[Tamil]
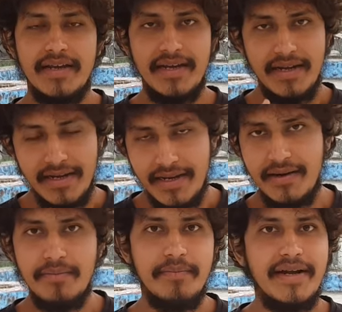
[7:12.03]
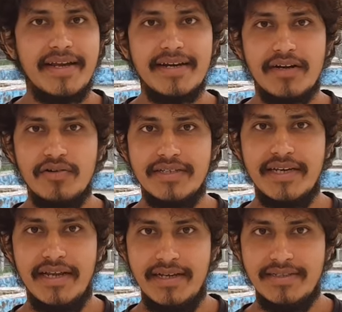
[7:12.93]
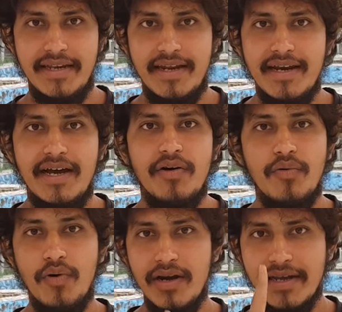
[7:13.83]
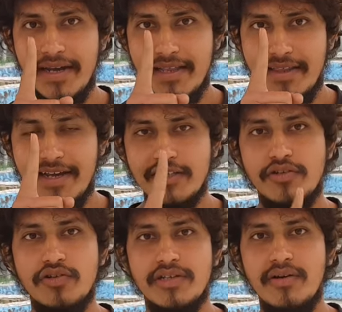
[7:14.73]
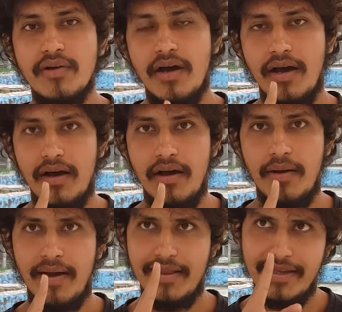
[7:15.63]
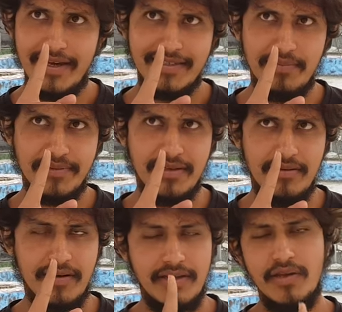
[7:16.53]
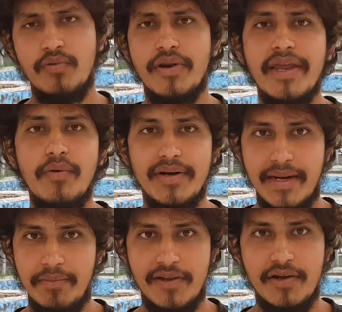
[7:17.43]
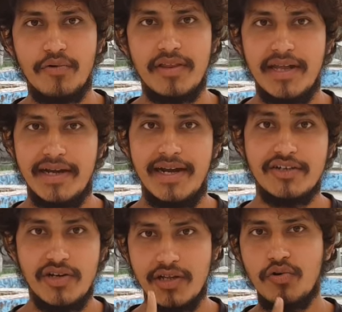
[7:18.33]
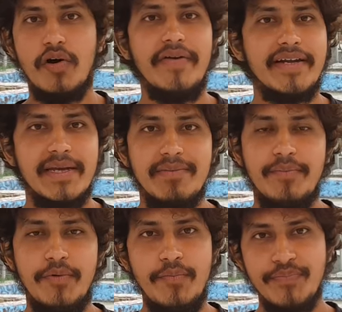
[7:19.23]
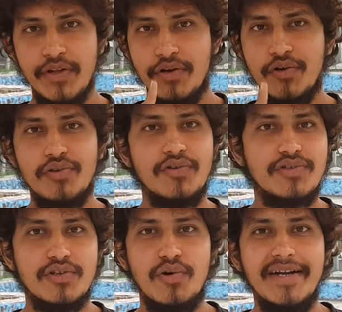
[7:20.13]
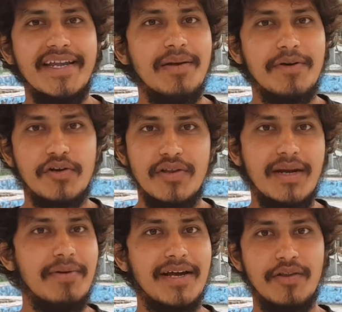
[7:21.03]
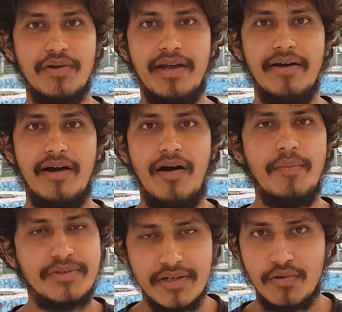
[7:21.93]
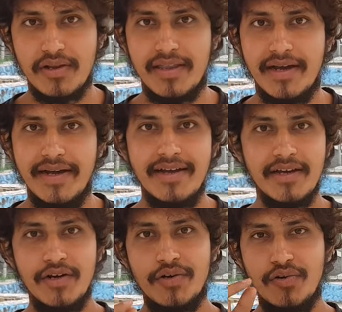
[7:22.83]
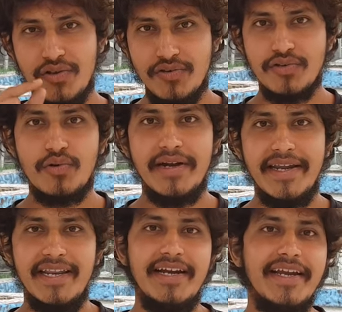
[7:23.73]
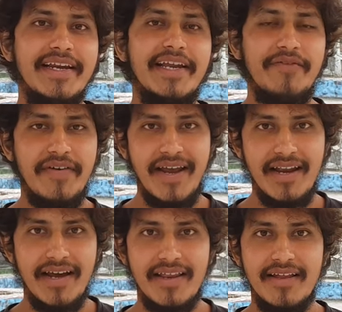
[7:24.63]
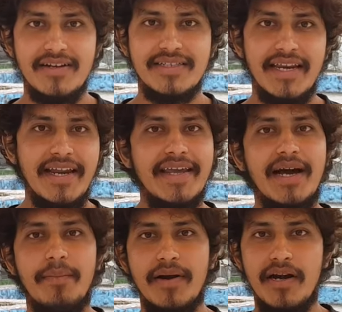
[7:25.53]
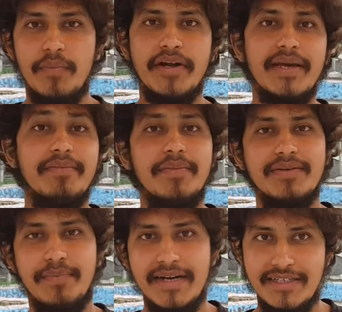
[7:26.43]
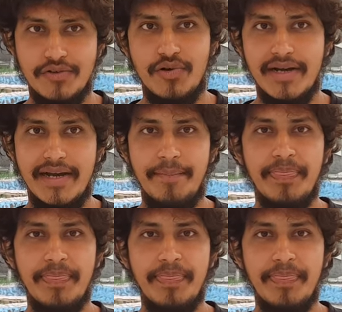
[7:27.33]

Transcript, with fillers: இந்தியன் மெடிக்கல் கவுன்சில் சரிங்களா உங்களுக்கு இந்த எக்ஸ்கியூஷன் அந்த எக்ஸப்ஷன்றது ஒரே ஒரு டைம் மட்டும்தான் கொடுத்தாங்க ஆக்சுவலாக அந்த கோவிட் டைம் அப்போது டூ தௌசண்ட் டுவெண்ட்டியில் மட்டும்தான் நம்மளுக்கு அந்த ஒரு ஆப்ஷன் கொடுத்தாங்க டூ தௌசண்ட் டுவெண்ட்டியில் நீங்கள் நீட் ஃபெயில் ஆகிருந்தாலும் சரி நீங்கள் அப்ராடில் போயிட்டு எம்பிபிஎஸ் படிச்சுக்கோங்க